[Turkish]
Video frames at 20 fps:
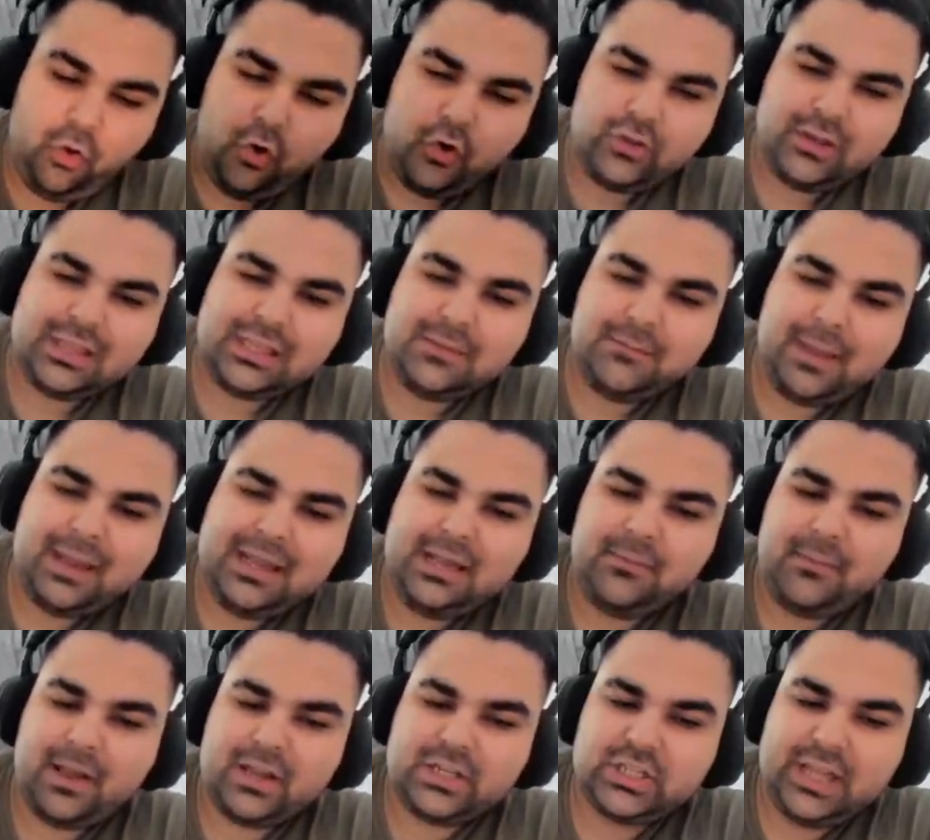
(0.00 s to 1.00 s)
Oyundaki
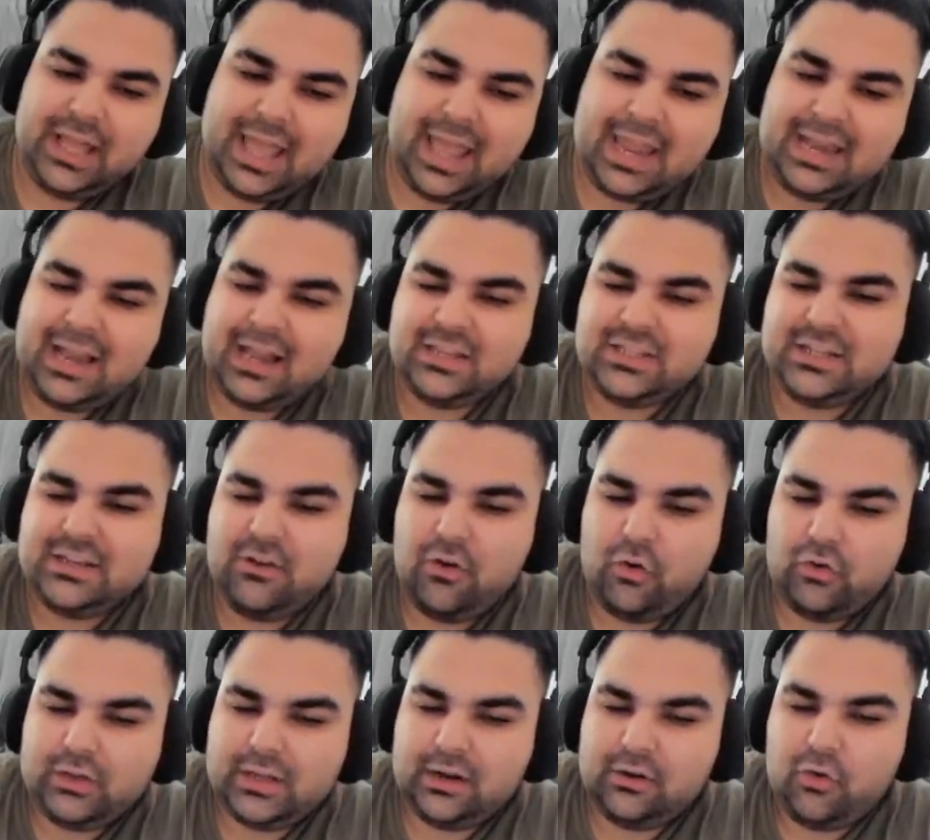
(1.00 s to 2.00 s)
belli başlı eğlence
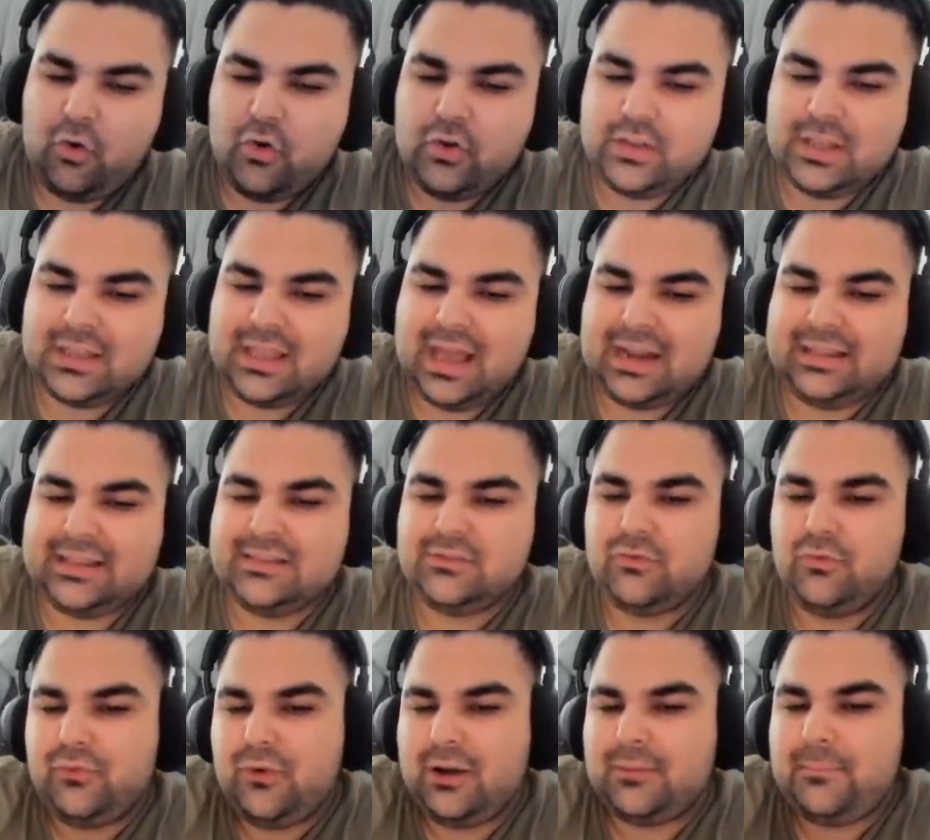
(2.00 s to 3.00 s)
olarak oynayan herkes
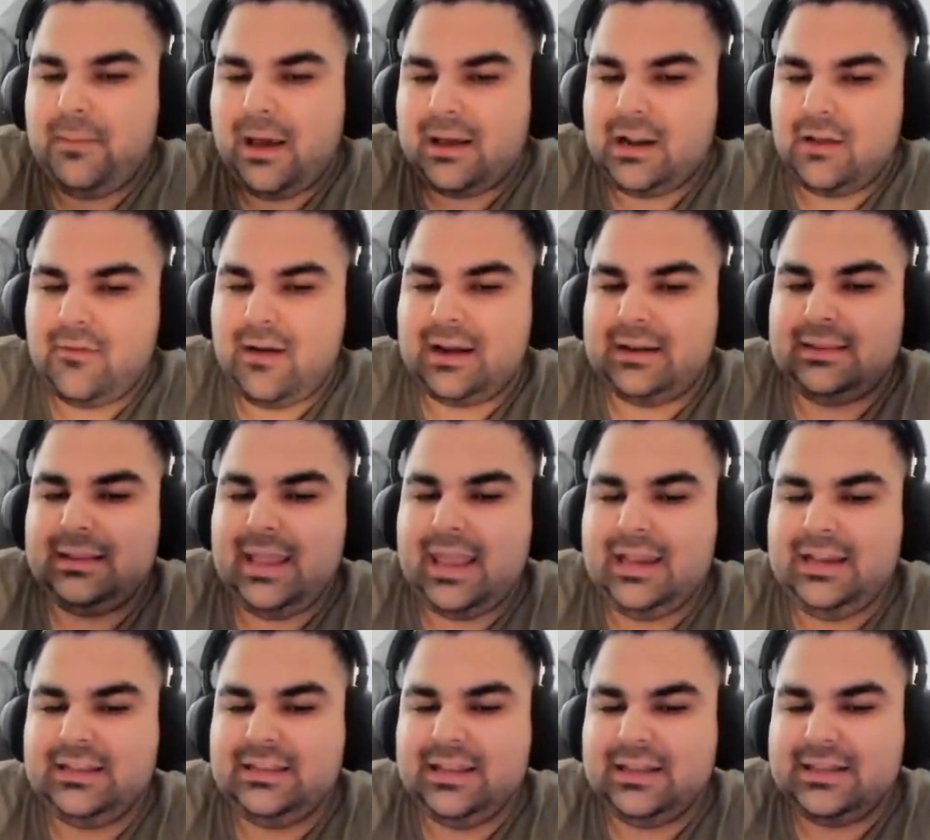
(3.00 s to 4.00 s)
ufak bir ara verdi.
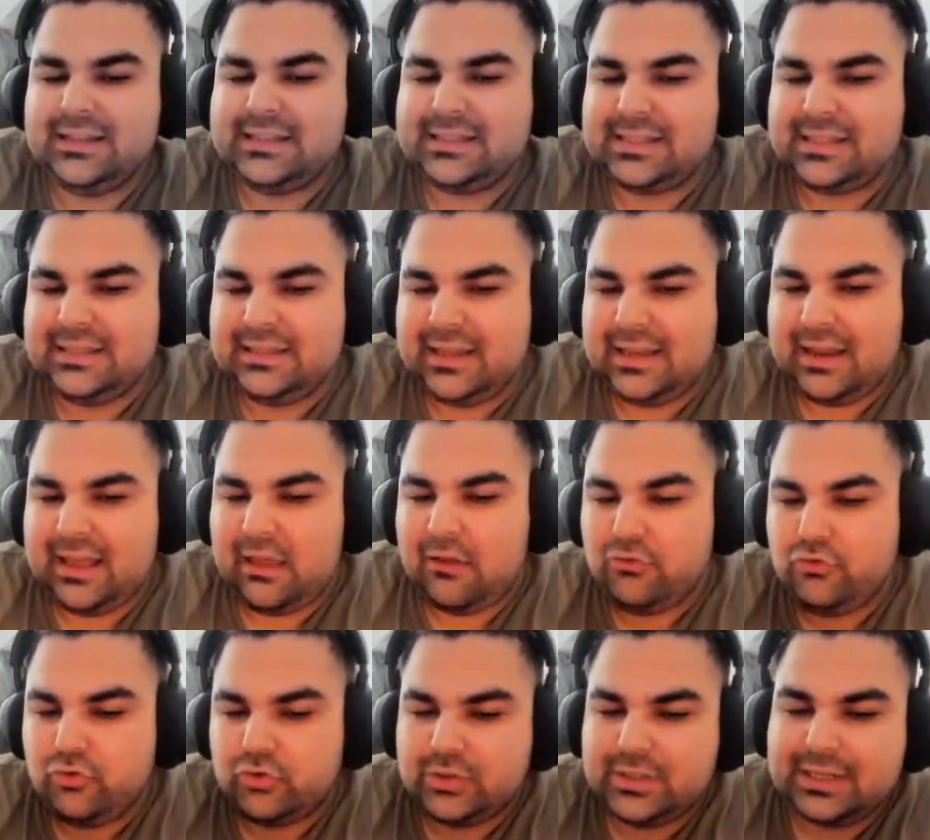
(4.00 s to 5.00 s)
Elindeki skinlere
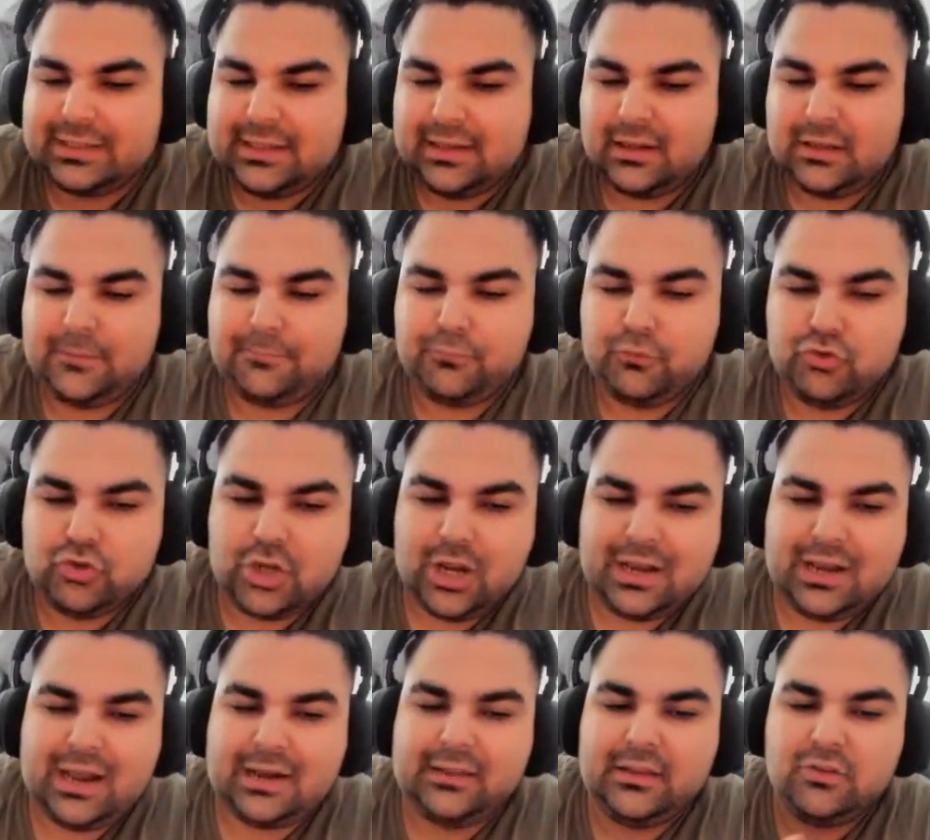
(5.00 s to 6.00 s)
yüksekten alıp
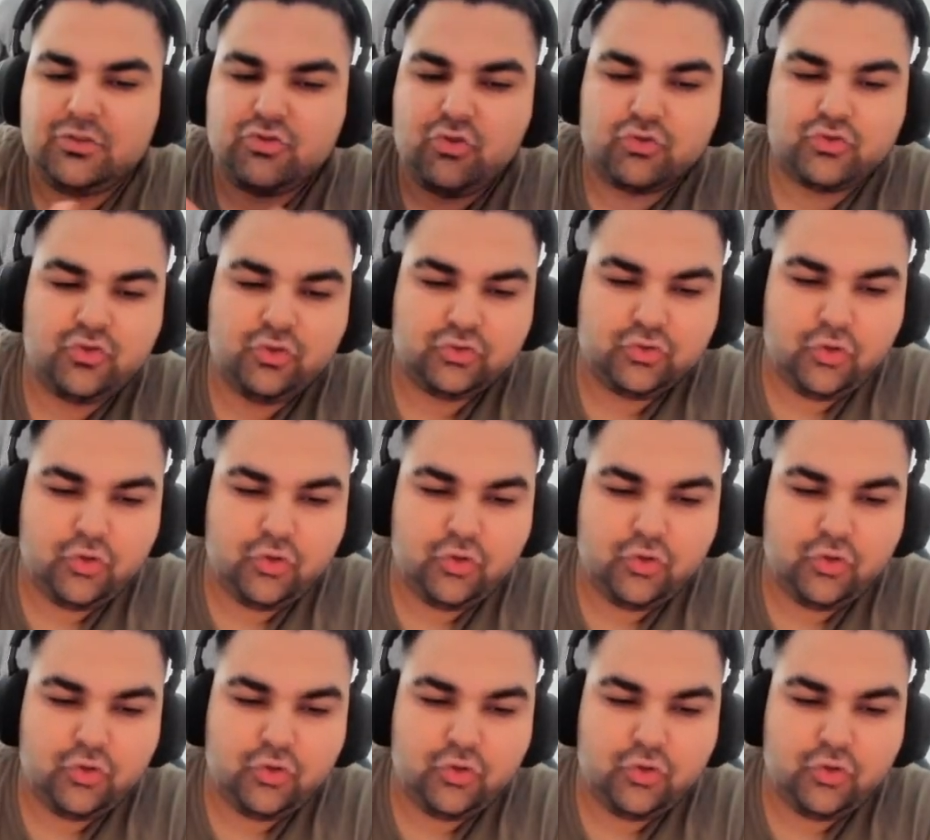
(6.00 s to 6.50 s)
düşenler de çok çok